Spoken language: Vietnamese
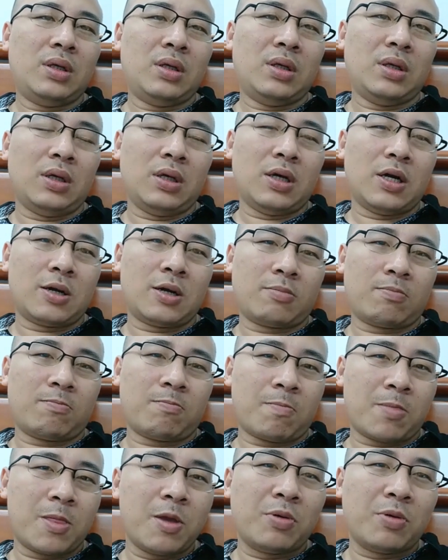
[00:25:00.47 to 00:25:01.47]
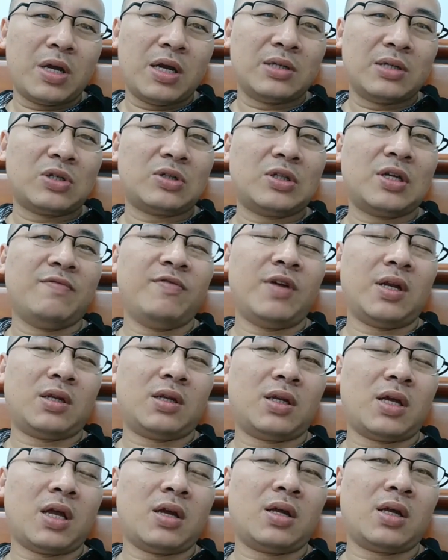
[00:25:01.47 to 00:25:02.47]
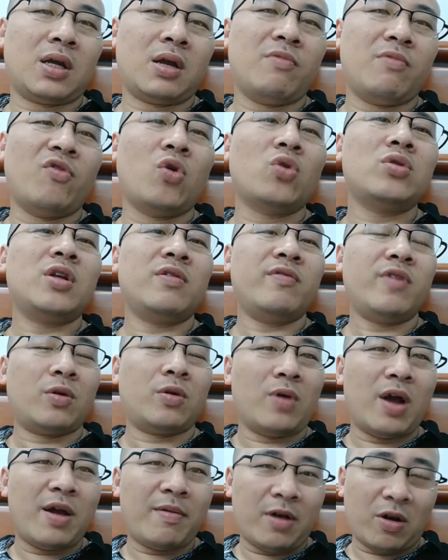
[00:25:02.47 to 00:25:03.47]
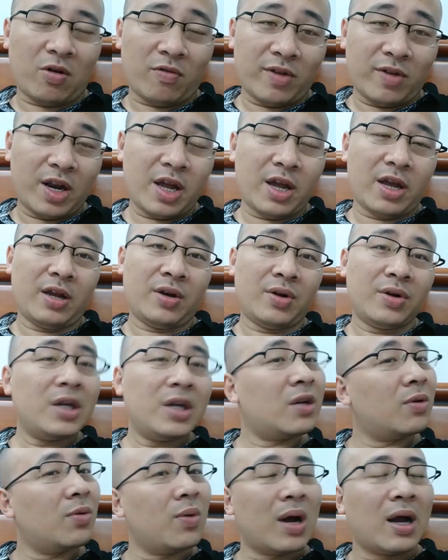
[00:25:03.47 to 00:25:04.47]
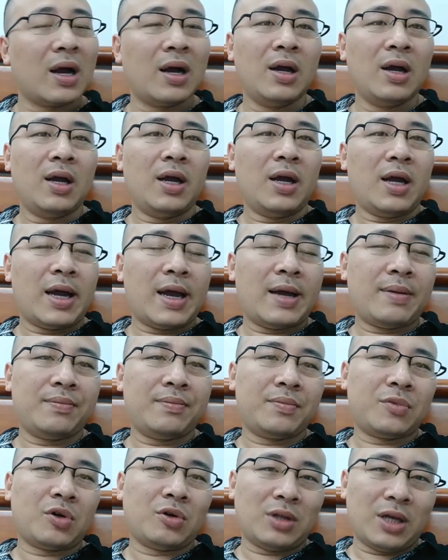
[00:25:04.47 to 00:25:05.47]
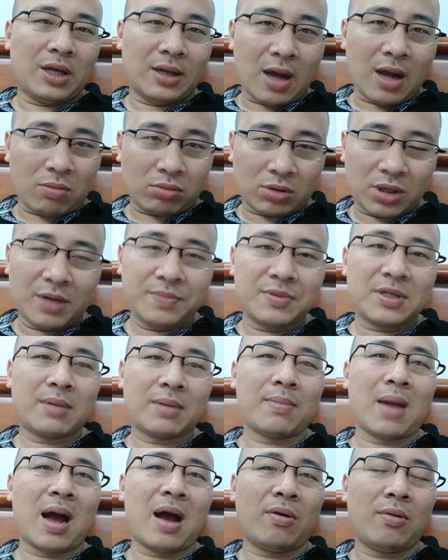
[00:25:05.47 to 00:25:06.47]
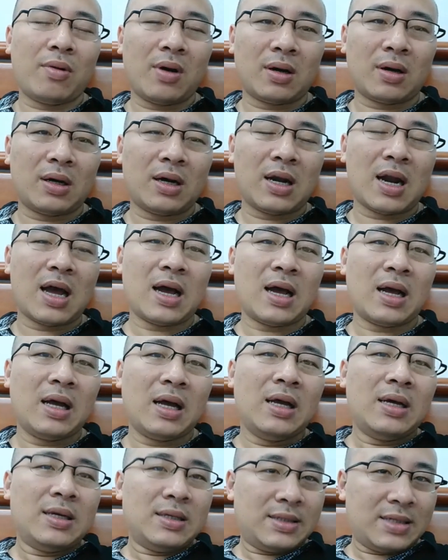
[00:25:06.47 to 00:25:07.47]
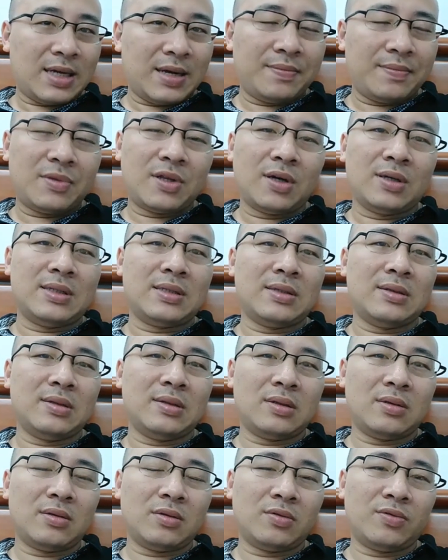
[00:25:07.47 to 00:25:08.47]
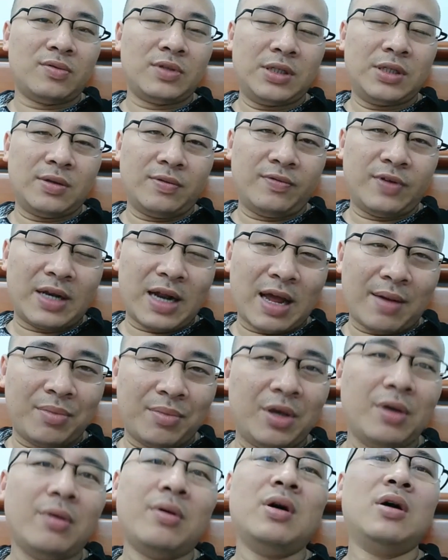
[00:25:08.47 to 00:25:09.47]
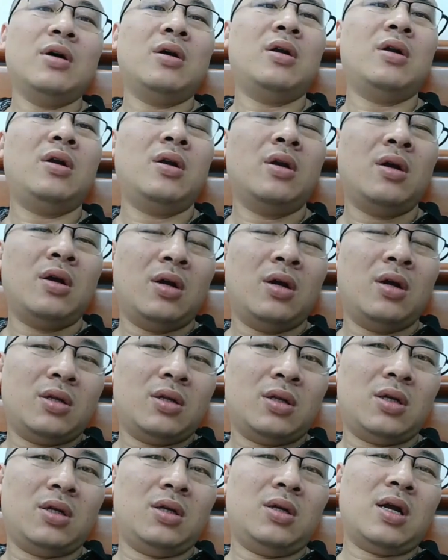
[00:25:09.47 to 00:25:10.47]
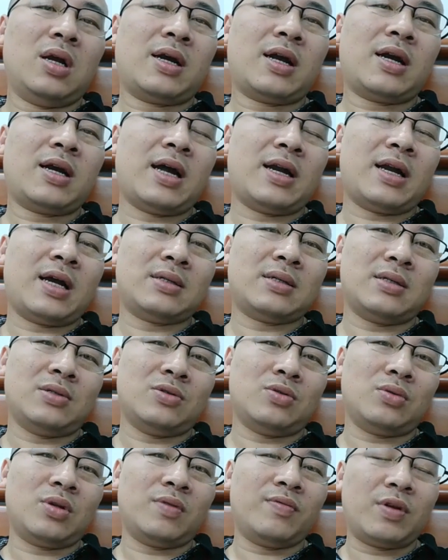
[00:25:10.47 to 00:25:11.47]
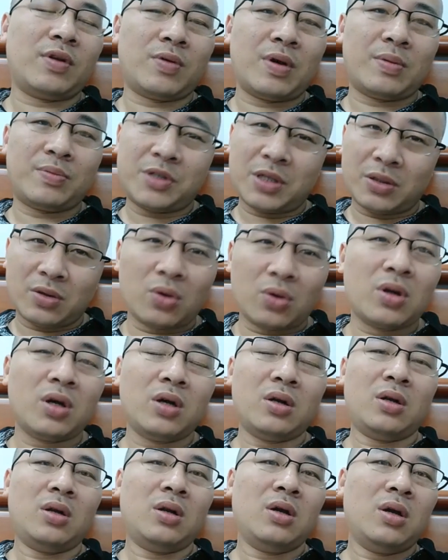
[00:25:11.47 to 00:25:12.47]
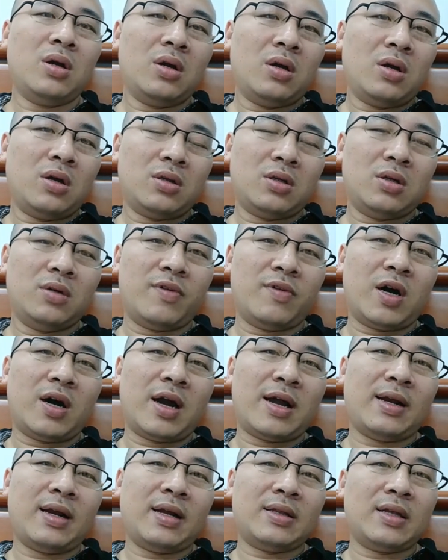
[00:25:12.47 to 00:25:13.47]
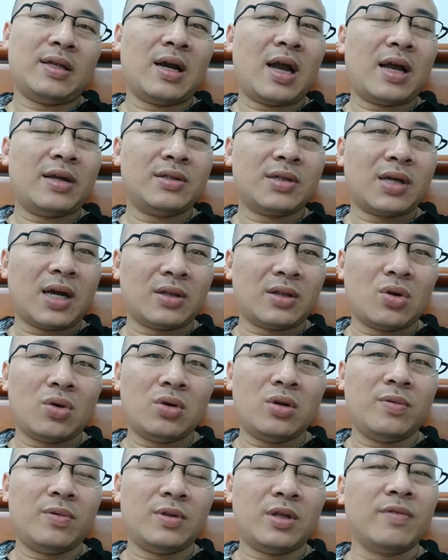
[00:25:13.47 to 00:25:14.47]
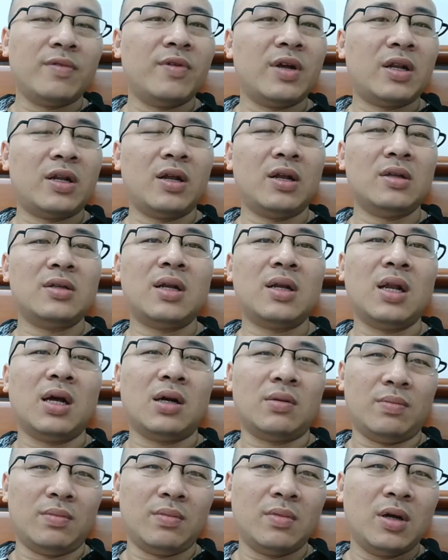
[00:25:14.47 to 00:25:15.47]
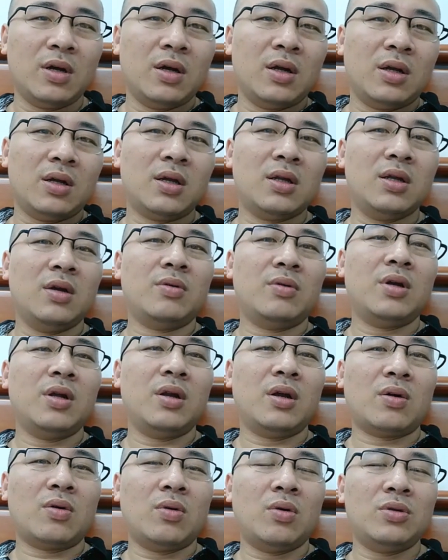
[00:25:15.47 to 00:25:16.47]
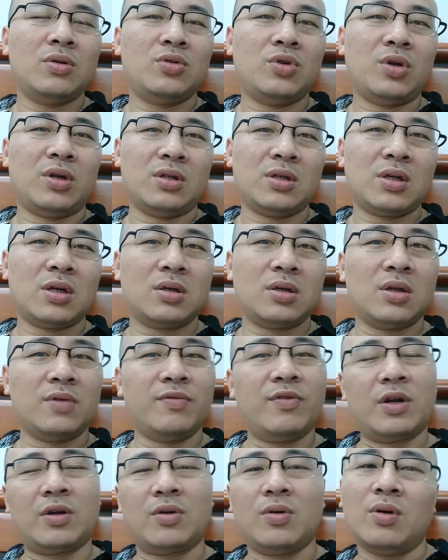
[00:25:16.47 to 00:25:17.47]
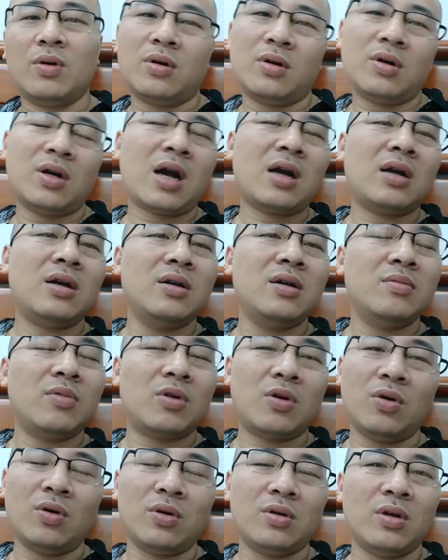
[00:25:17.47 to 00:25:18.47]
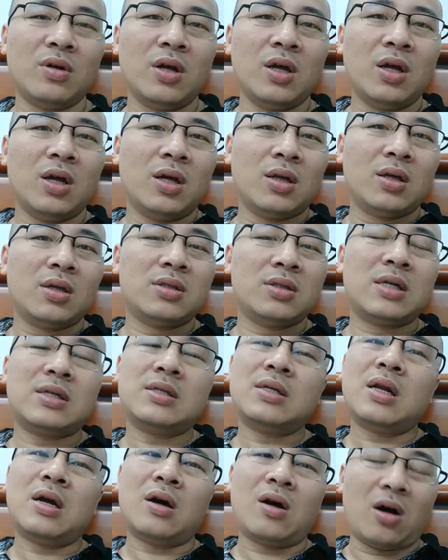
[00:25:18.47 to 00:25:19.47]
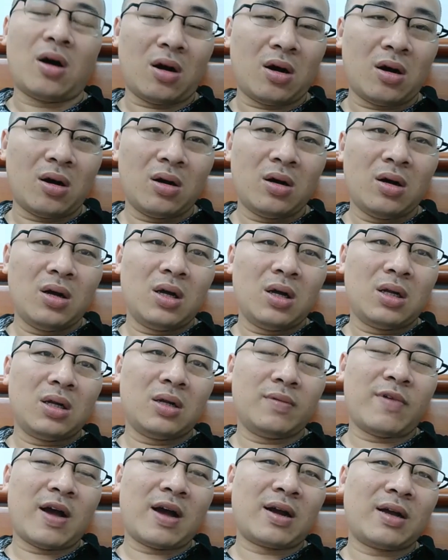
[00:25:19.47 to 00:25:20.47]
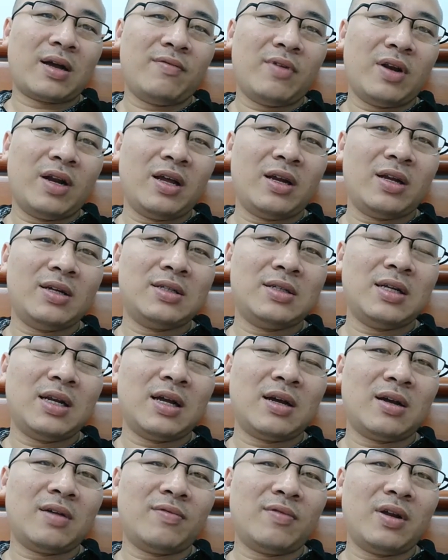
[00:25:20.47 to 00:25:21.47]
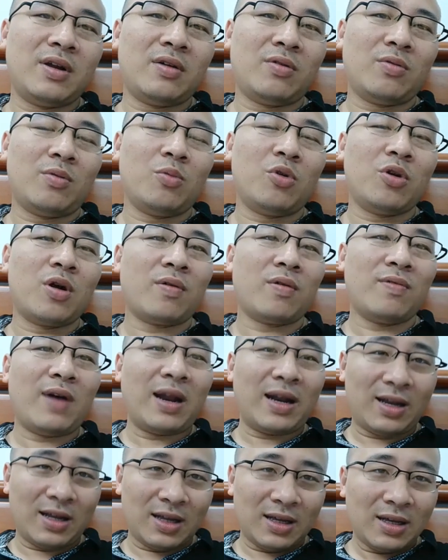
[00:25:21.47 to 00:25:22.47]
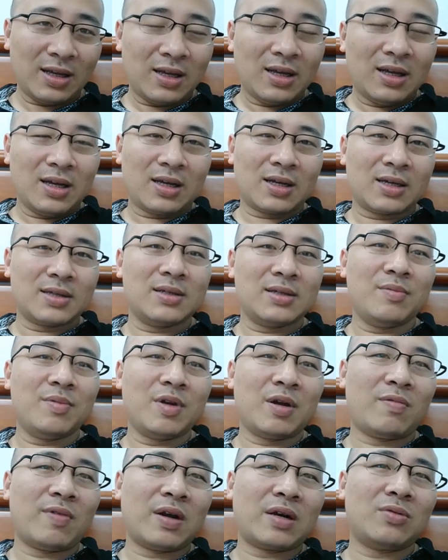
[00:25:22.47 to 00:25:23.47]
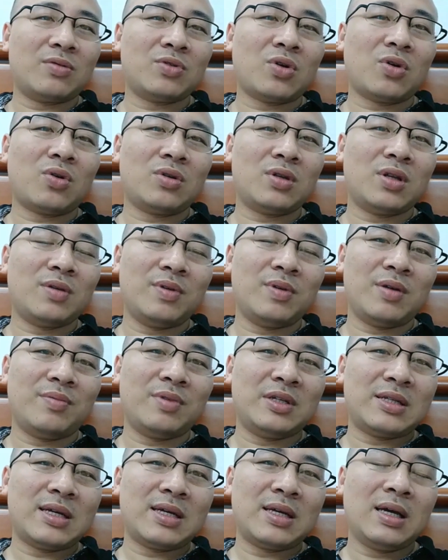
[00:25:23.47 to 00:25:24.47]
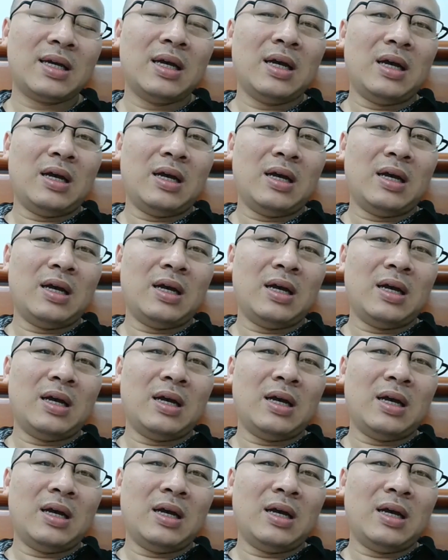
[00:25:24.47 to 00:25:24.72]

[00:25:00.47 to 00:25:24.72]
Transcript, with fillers: thì nhiều khi là do tiếng Việt, cái cái vốn tiếng Việt của em là có vấn đề, nó ít quá. Em có thể đọc thêm sách báo hoặc là xem thời sự trên Việt Nam nhiều hơn thì là cái khả năng sử dụng tiếng Việt của em sẽ tốt hơn. Như vợ anh là tiếng Anh khá tốt nhưng mà tiếng Việt thì rất lở. Nên nhiều khi là cô ấy chuyển sang tiếng Việt cô ấy ngắc ngứ một hồi, dịch rất là khó. Và cái vấn đề đấy chính là vấn đề của môn học văn đấy. Ngày xưa mình học văn không tốt thì bây giờ mình sẽ,